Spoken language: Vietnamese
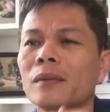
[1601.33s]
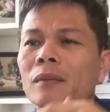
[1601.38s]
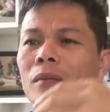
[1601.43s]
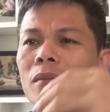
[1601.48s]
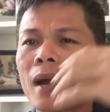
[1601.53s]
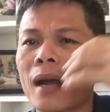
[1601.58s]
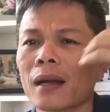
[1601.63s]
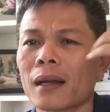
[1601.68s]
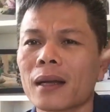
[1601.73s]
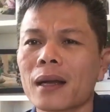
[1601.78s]

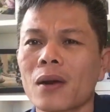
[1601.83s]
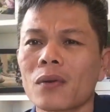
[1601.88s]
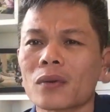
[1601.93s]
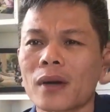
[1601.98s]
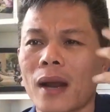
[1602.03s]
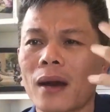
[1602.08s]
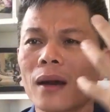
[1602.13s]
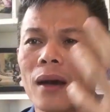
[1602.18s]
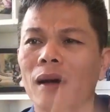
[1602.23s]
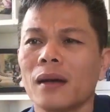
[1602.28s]
bằng cái câu
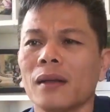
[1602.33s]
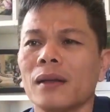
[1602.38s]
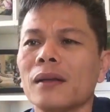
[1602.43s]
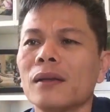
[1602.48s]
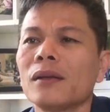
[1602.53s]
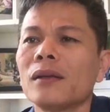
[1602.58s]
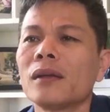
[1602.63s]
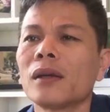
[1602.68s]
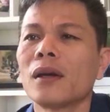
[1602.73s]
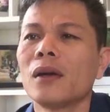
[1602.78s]
trả lời
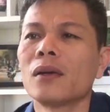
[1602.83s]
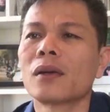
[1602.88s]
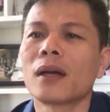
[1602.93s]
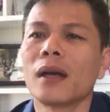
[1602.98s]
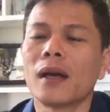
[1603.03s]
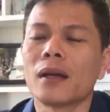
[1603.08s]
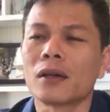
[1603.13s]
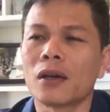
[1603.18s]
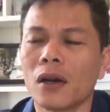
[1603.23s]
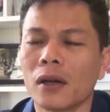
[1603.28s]
ok
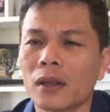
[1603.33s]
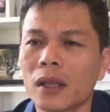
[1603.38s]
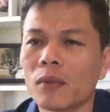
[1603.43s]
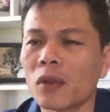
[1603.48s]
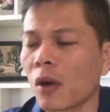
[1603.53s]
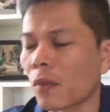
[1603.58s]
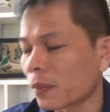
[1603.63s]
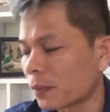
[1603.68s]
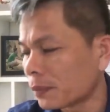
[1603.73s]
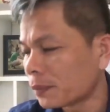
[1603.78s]
rồi tiếp
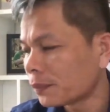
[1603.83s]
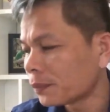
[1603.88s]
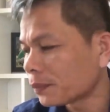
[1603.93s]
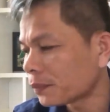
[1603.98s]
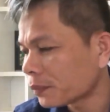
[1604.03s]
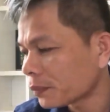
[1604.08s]
tục